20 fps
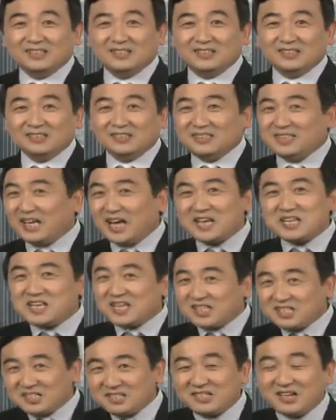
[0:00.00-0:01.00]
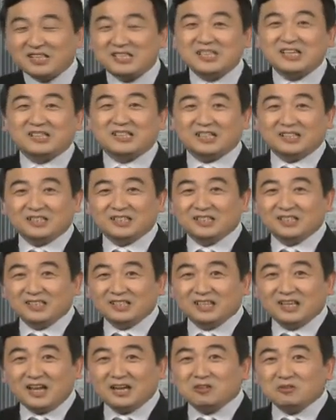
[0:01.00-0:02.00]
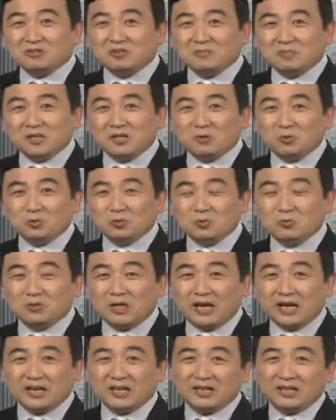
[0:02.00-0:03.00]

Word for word: 钱也是人家的，还有什么漏洞嘞？